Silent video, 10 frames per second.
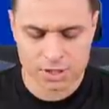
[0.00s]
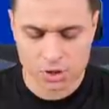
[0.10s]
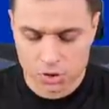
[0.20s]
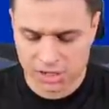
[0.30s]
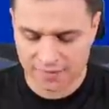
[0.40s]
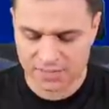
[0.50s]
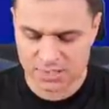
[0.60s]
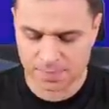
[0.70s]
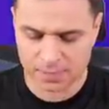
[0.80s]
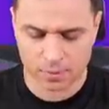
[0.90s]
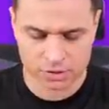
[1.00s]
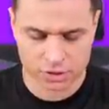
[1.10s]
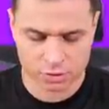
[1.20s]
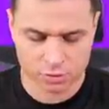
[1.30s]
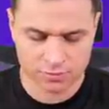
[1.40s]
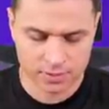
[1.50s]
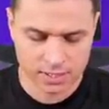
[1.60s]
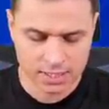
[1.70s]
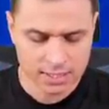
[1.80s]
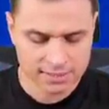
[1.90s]
coś trafić z Big Boxików?
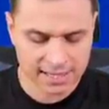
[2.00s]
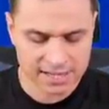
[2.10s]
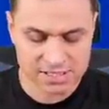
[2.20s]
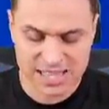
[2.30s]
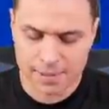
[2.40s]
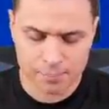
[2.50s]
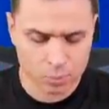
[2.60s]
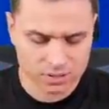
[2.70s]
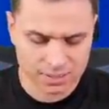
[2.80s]
Na razie same punkty